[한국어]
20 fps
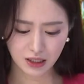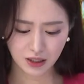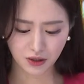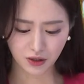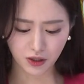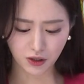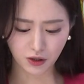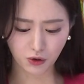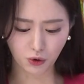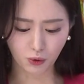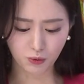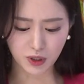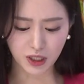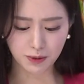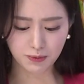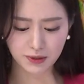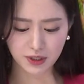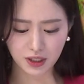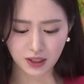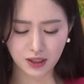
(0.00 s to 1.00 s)
그런데 너무
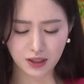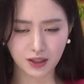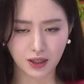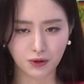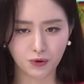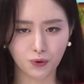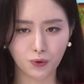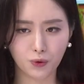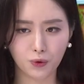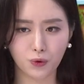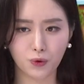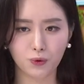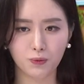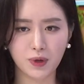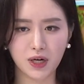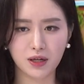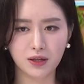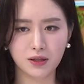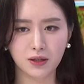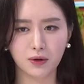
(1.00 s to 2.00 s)
입시
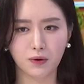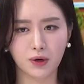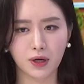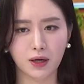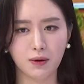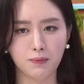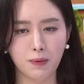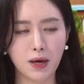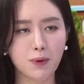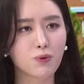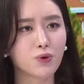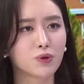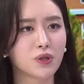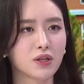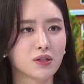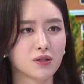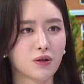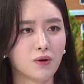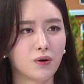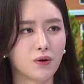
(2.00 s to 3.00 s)
제도로만 이렇게
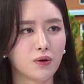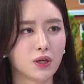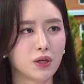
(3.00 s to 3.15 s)
매몰돼서